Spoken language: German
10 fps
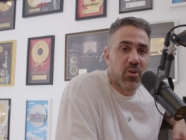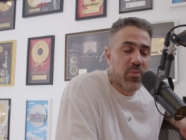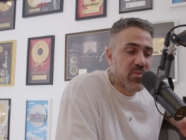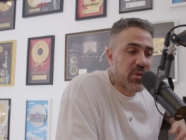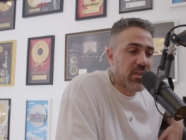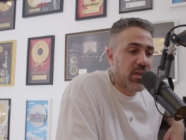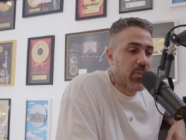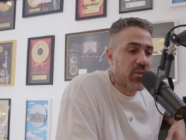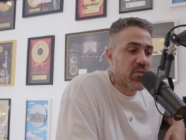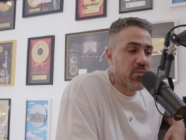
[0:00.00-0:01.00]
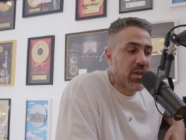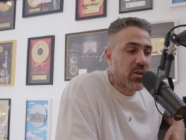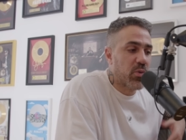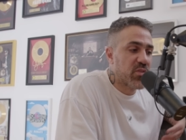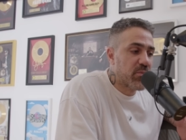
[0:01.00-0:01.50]
Kommst du mal einen Tag bei uns vorbei,
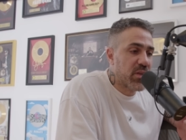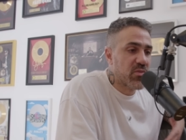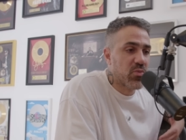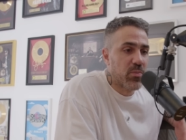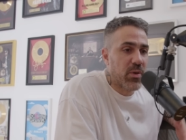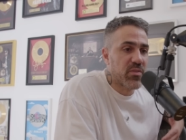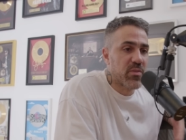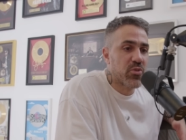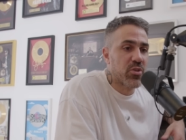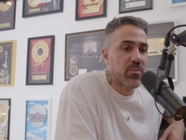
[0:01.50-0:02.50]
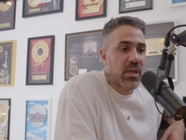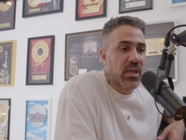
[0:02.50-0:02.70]
guckst du mal zu bei uns im Gym?